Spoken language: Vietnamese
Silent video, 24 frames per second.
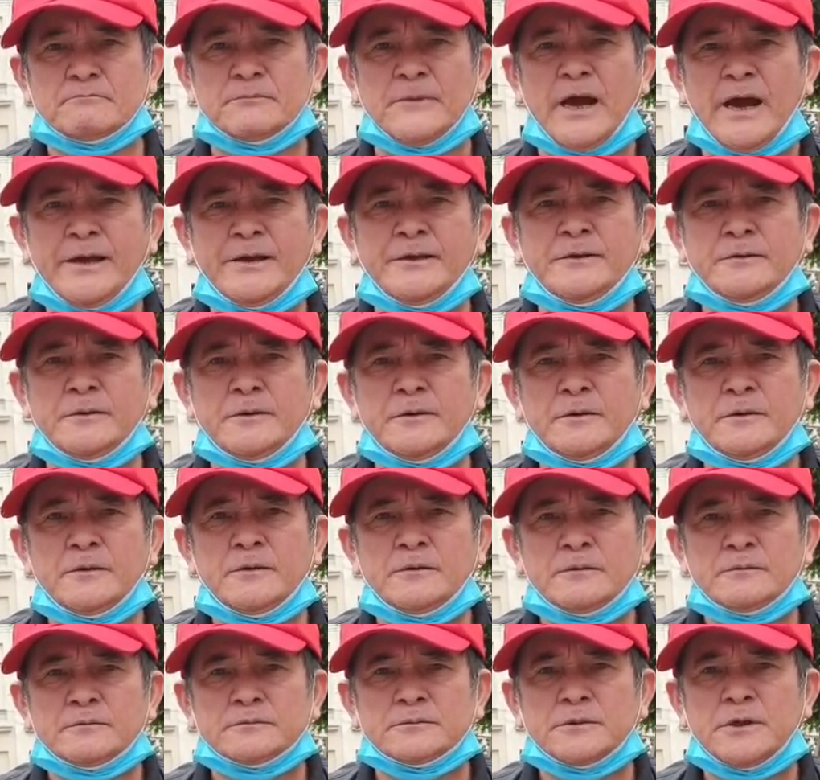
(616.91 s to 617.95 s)
Đấy.
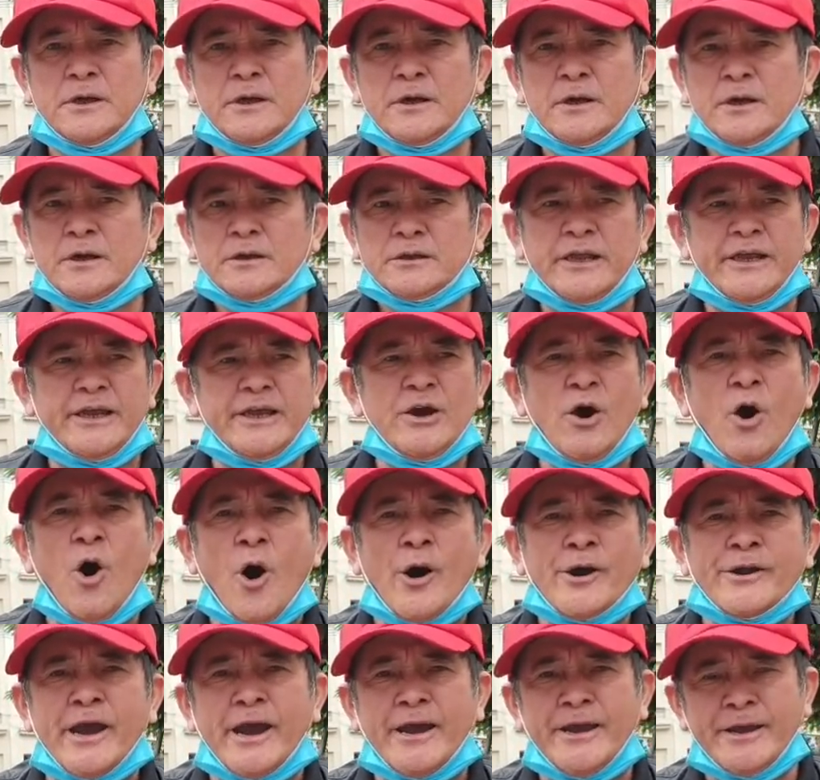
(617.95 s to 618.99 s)
Thì
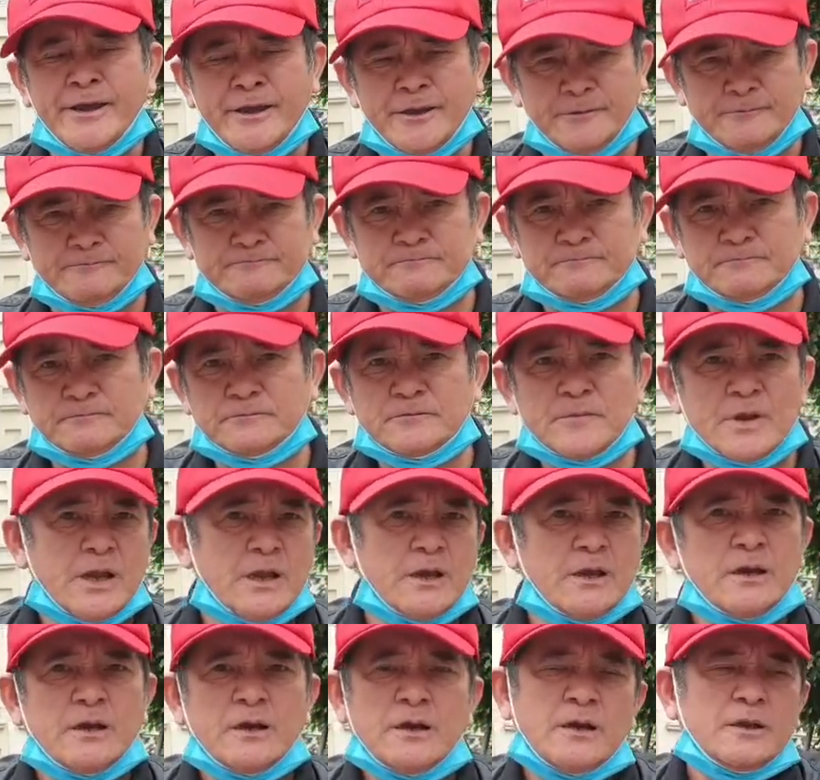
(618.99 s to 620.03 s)
hồi ấy
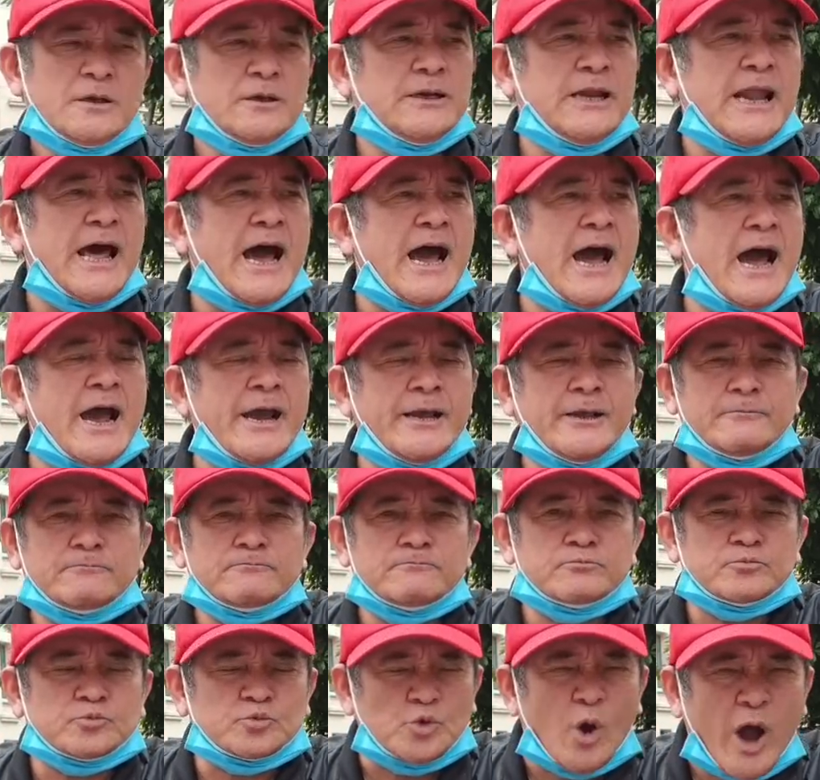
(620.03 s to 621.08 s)
là ấy,
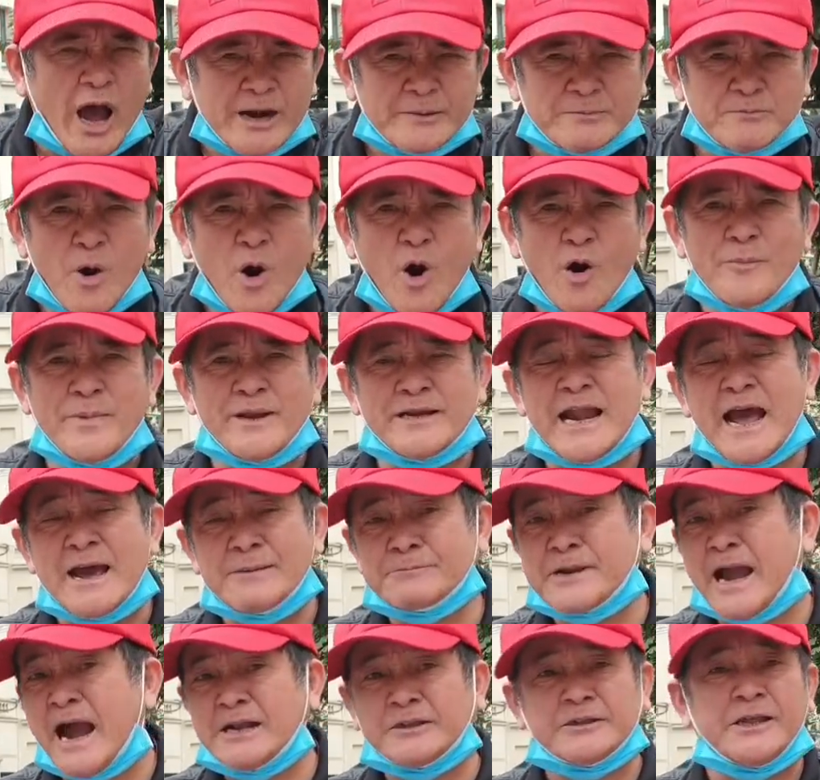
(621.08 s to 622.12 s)
toàn bộ miền
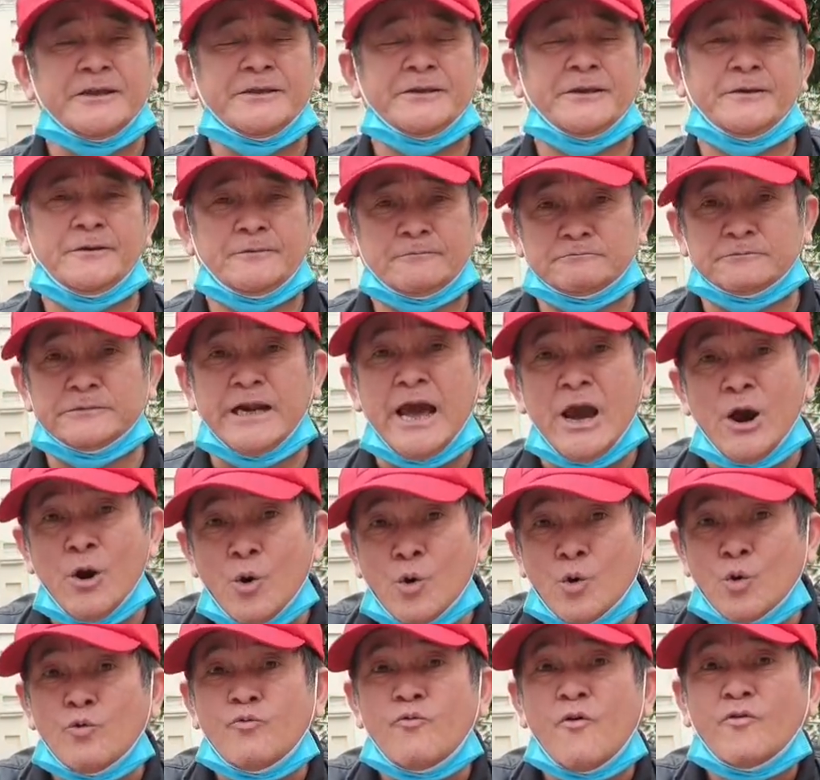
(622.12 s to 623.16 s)
Nam các tỉnh ấy
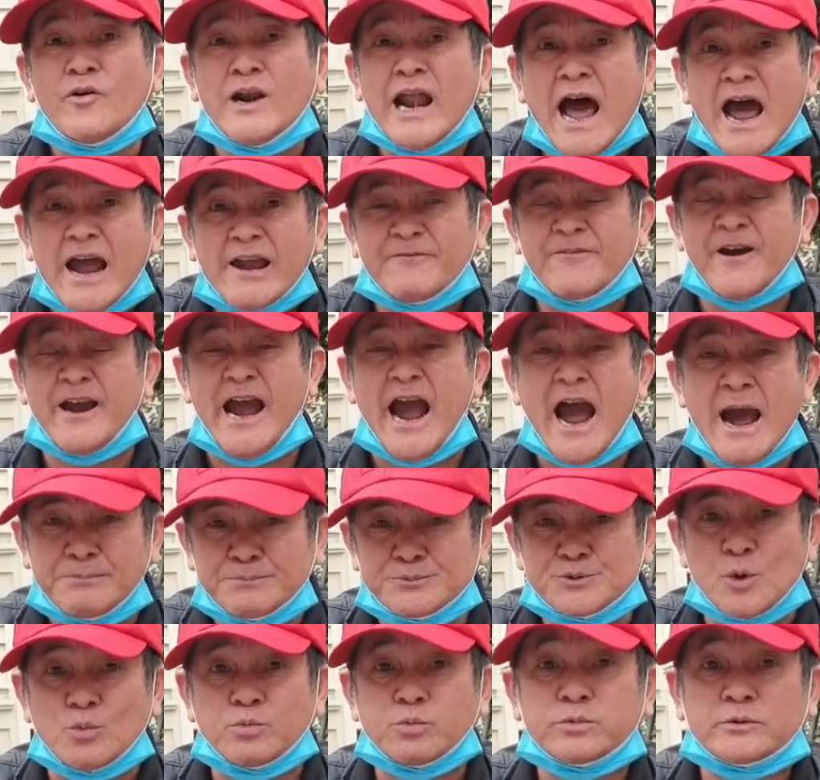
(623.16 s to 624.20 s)
đều lại phải áp
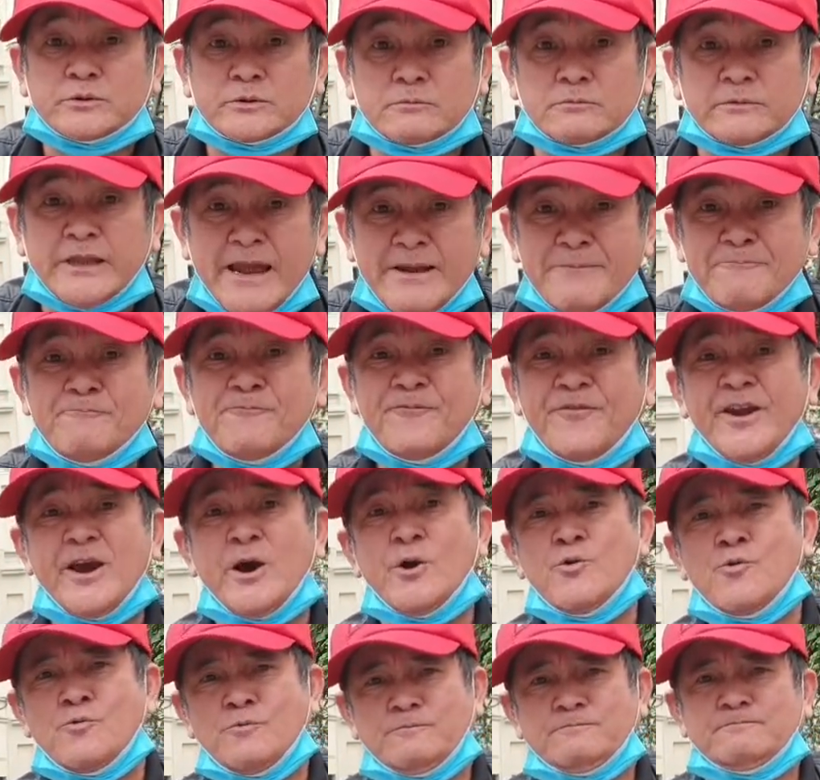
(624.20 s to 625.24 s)
dụng tem
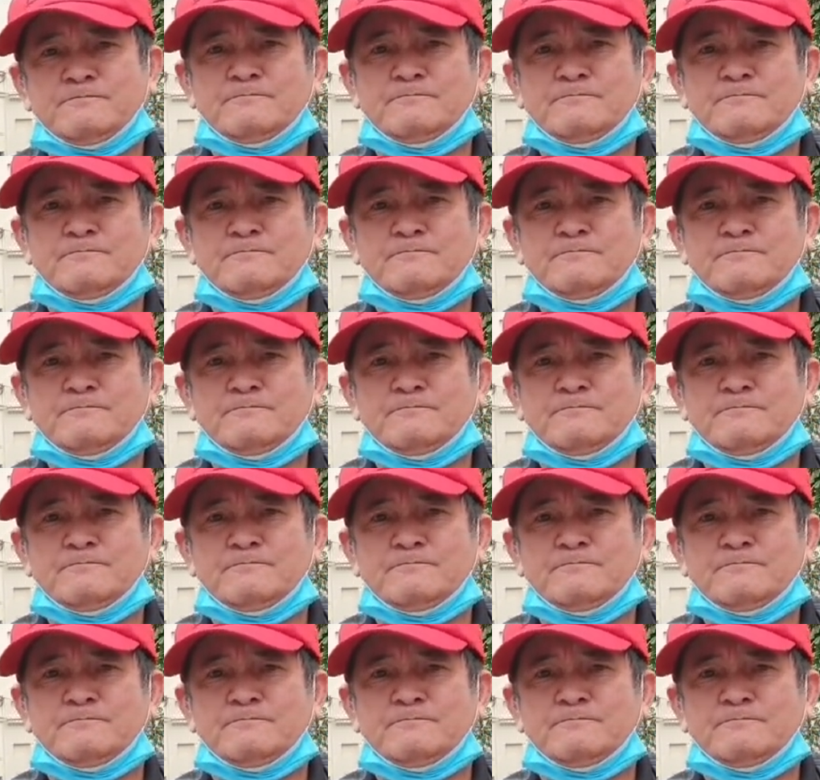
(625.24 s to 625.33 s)
phiếu.